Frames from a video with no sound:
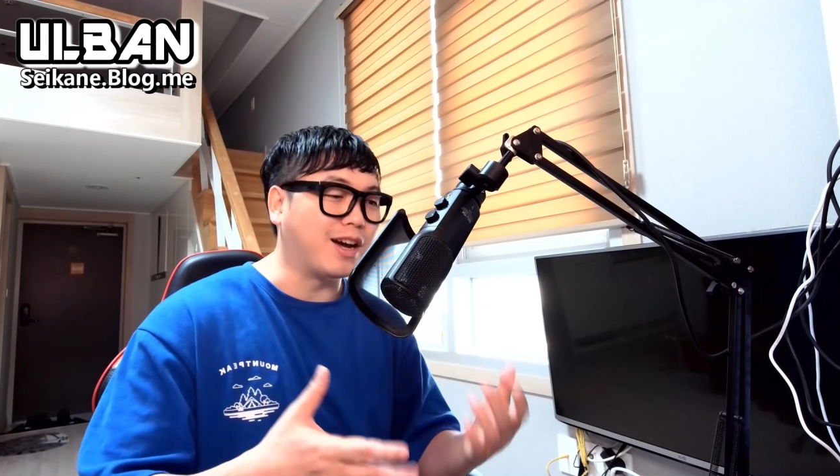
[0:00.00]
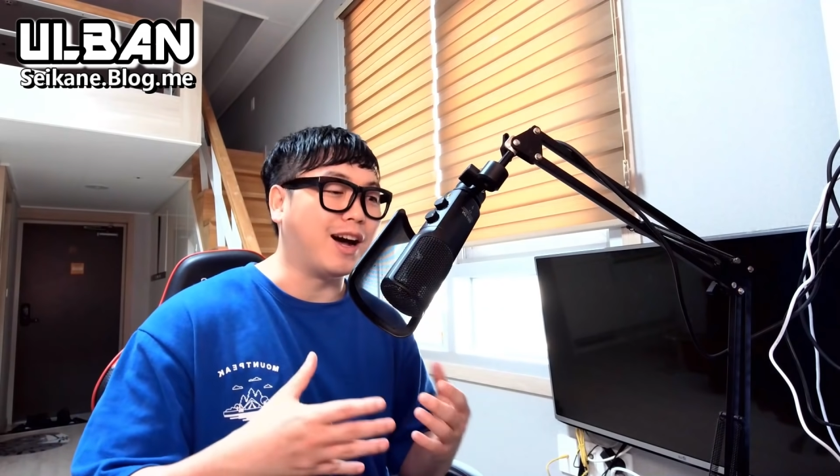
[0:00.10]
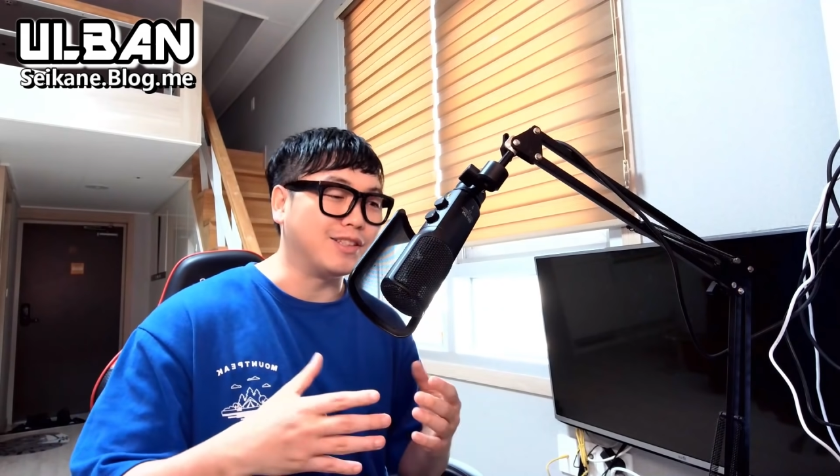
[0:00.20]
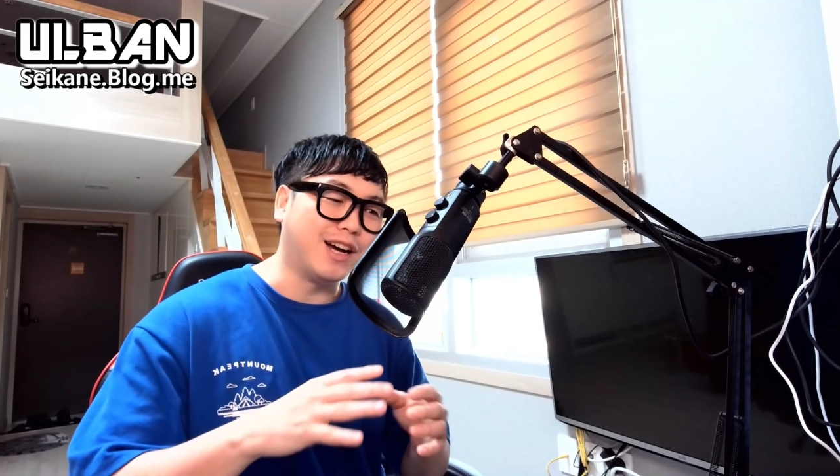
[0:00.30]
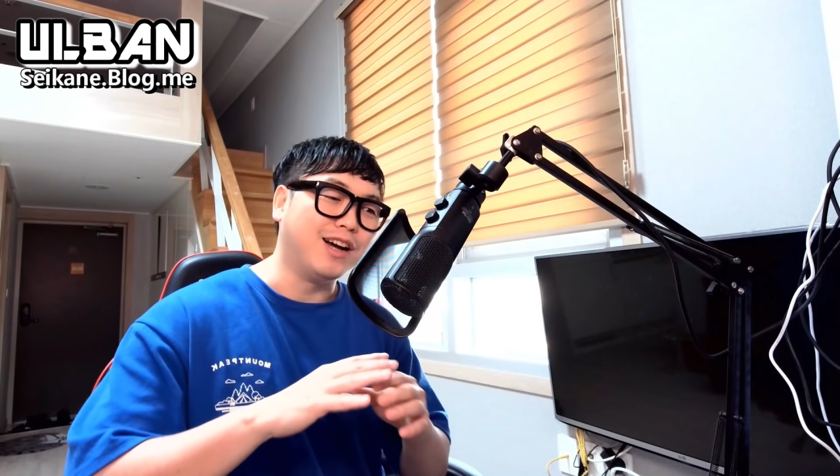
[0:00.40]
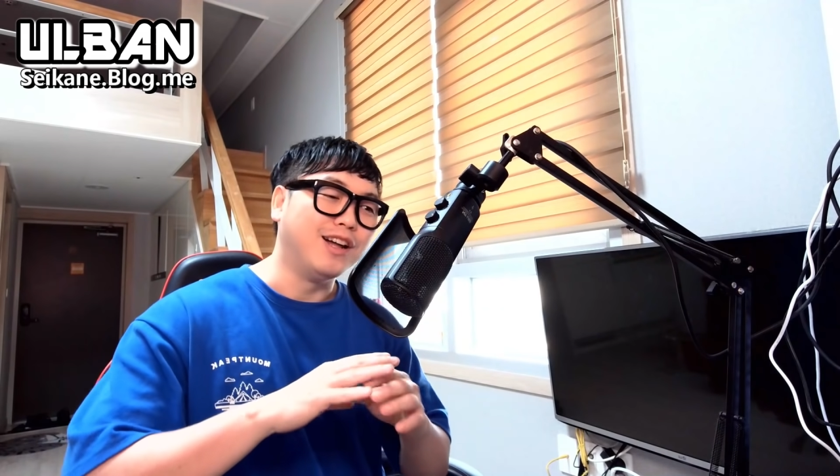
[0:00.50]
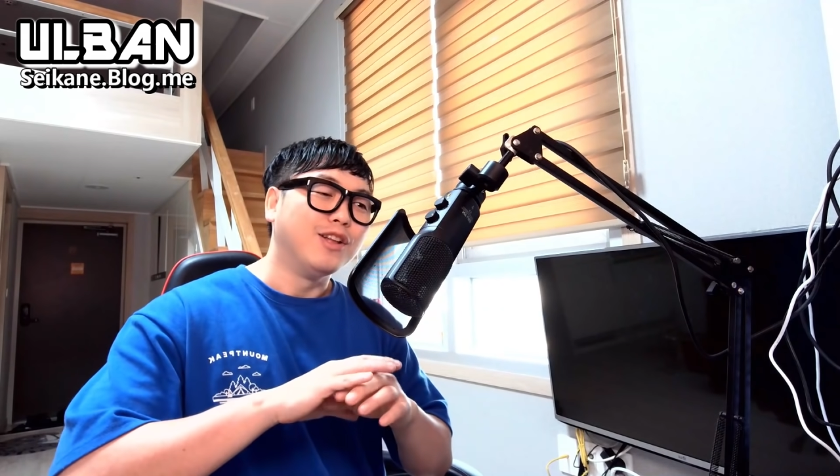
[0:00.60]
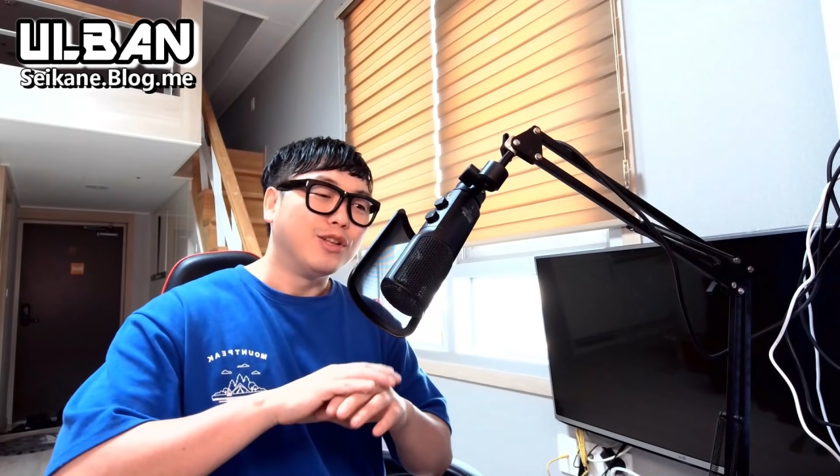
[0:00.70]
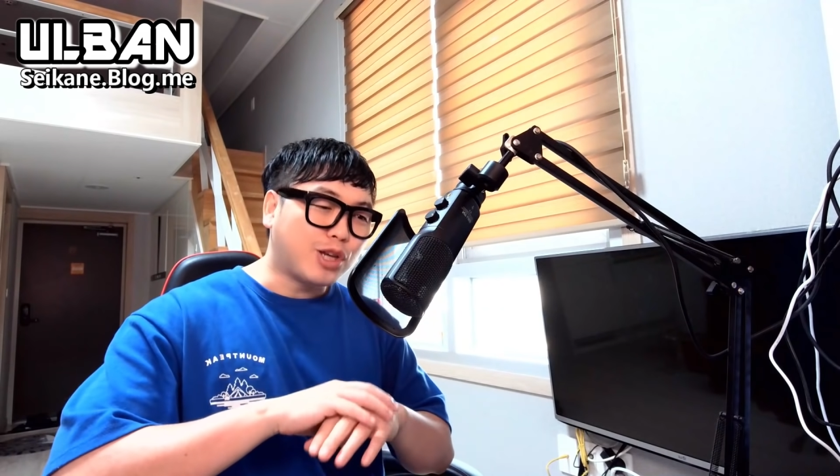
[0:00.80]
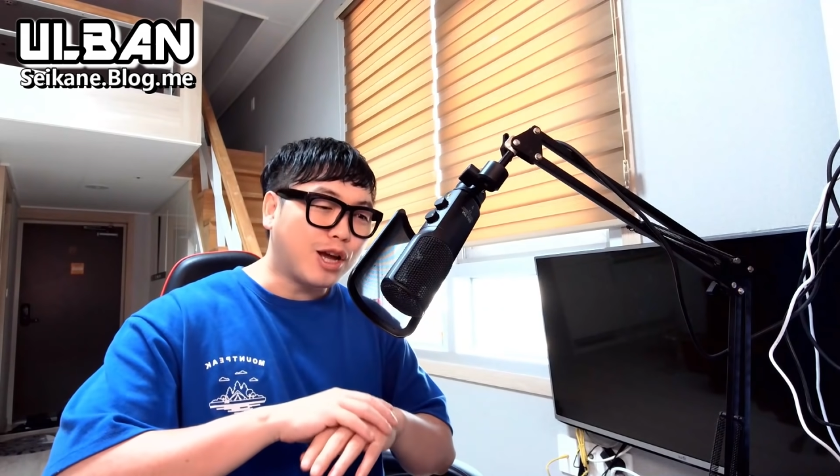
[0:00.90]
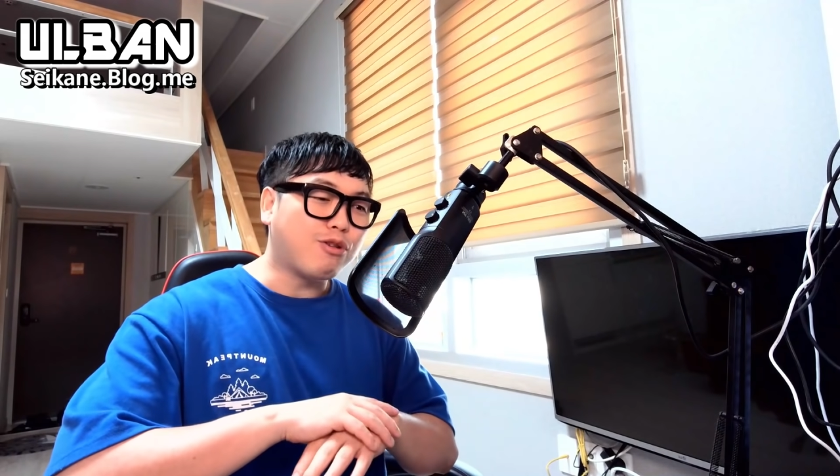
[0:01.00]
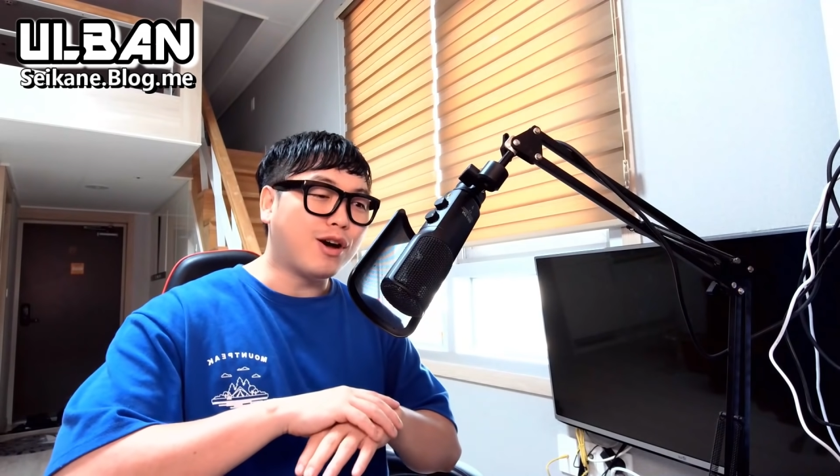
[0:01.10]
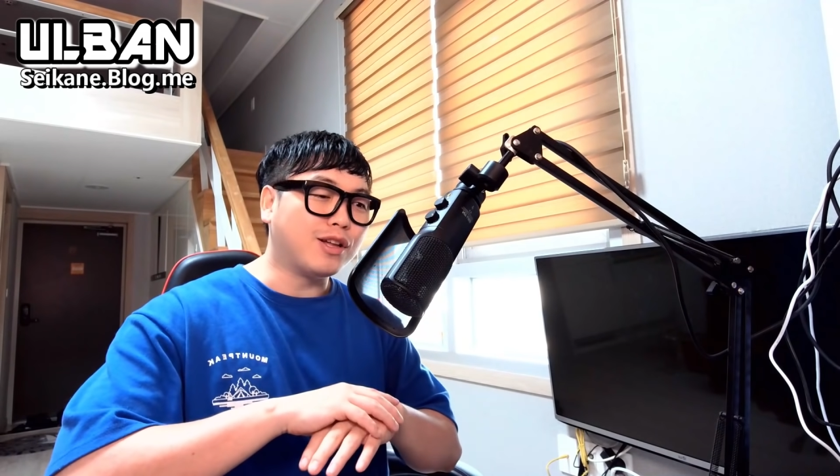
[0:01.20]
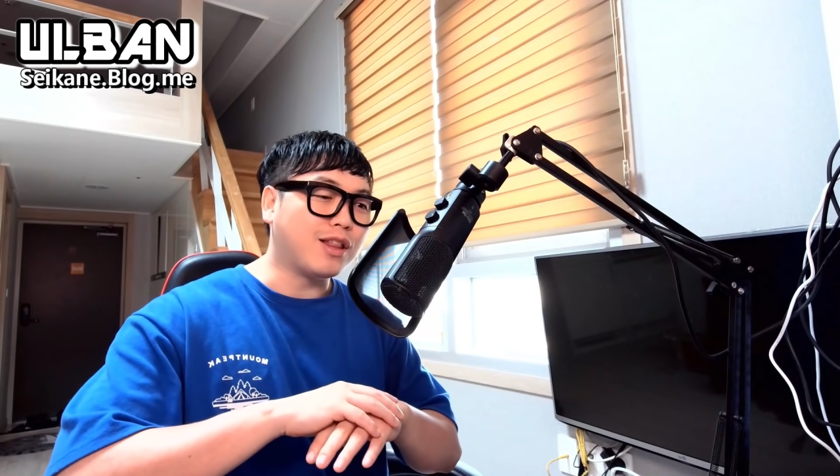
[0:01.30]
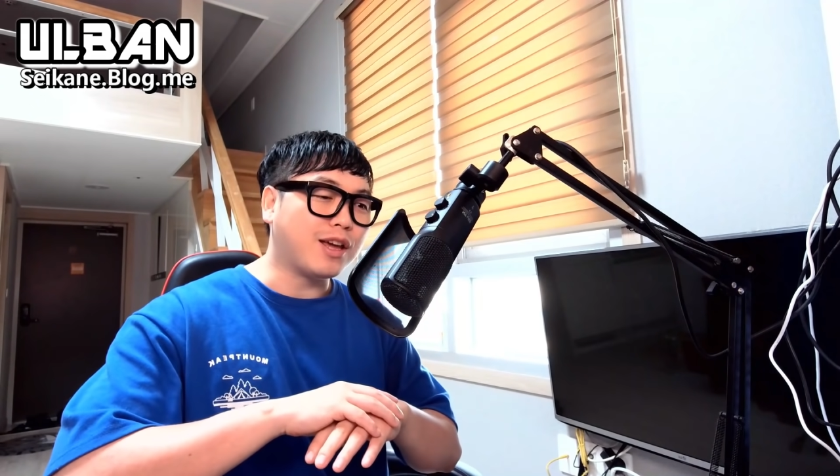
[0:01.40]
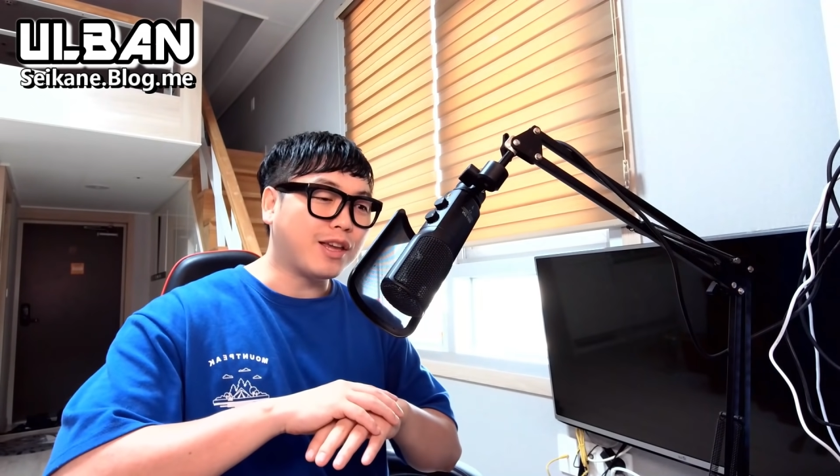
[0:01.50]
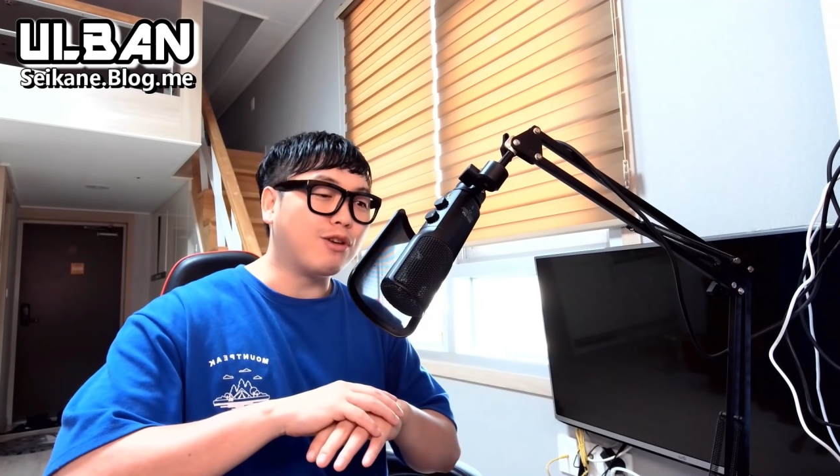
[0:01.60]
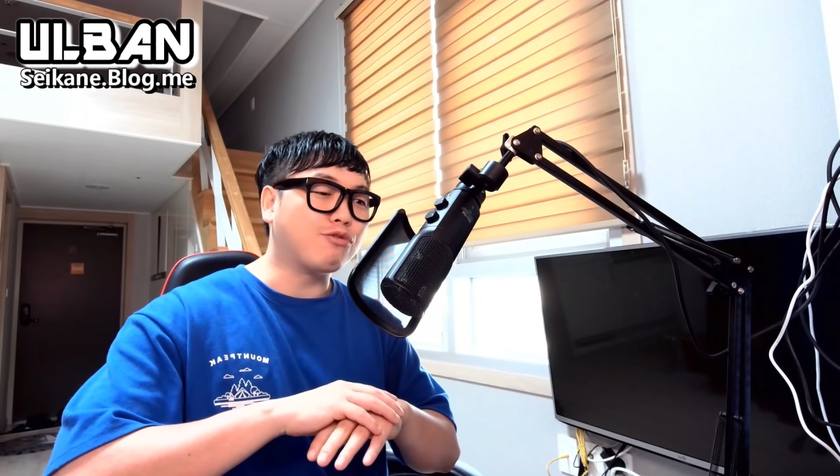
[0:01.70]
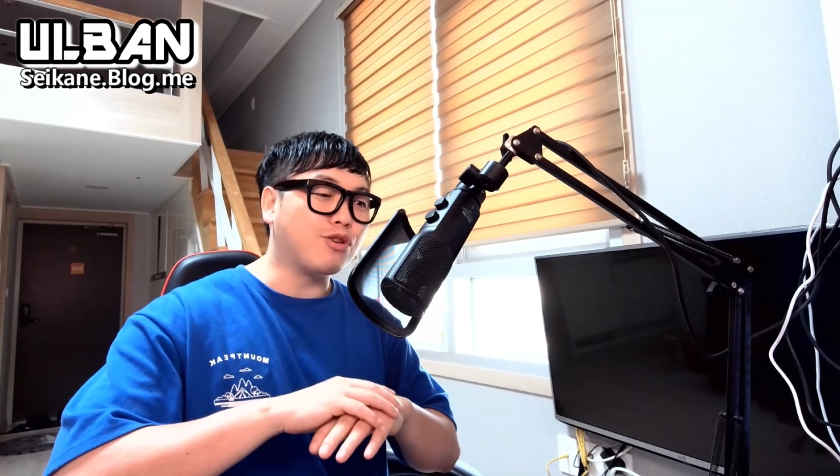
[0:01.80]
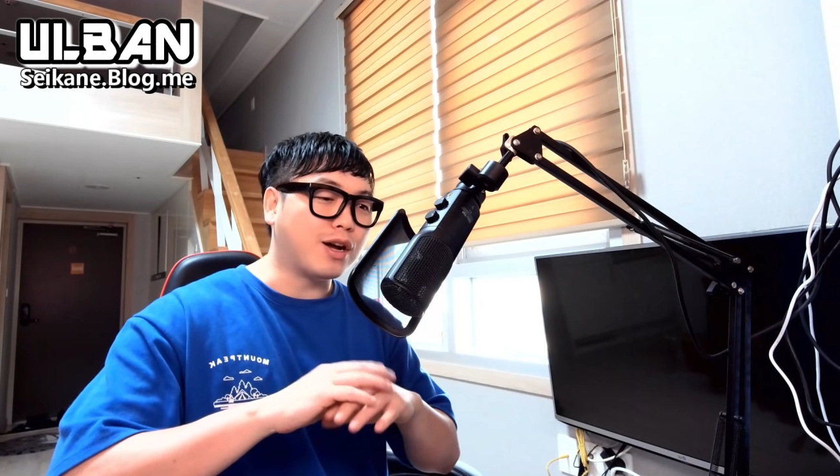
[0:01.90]
가장 최소한의
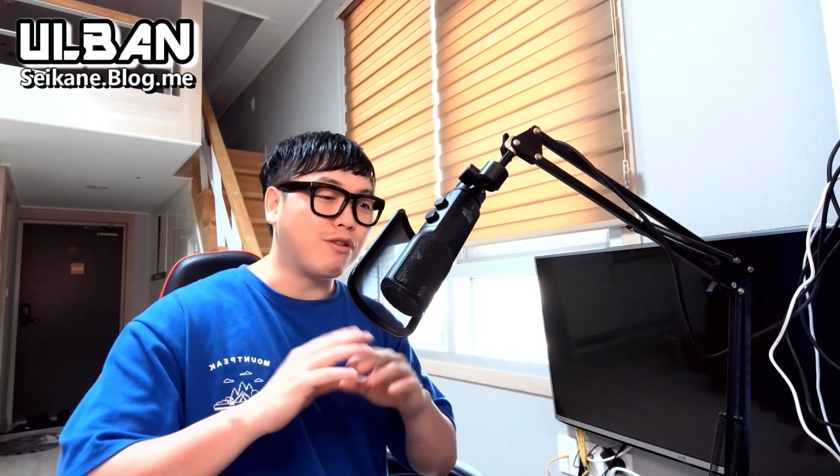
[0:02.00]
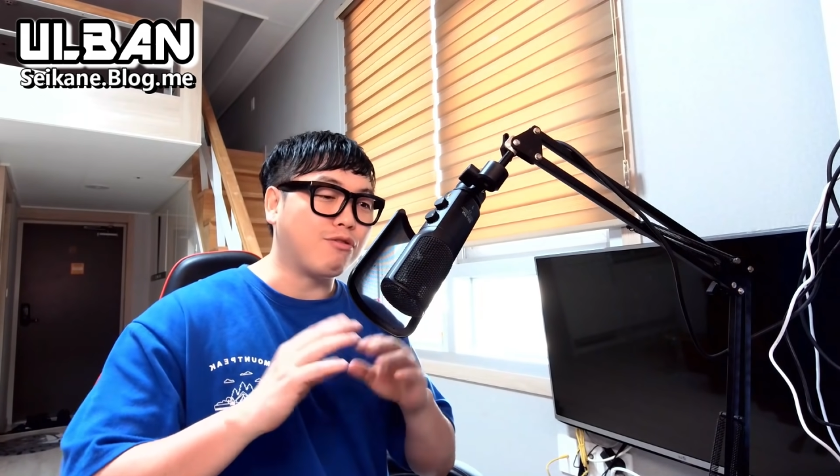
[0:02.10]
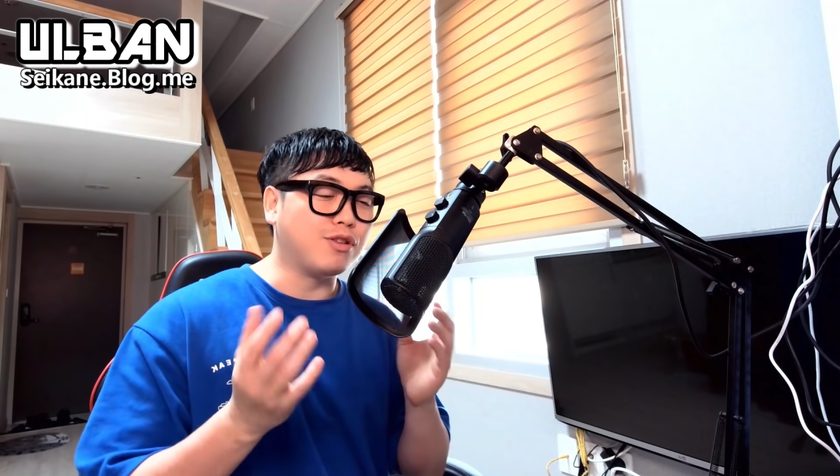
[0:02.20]
생계를 꾸려나갈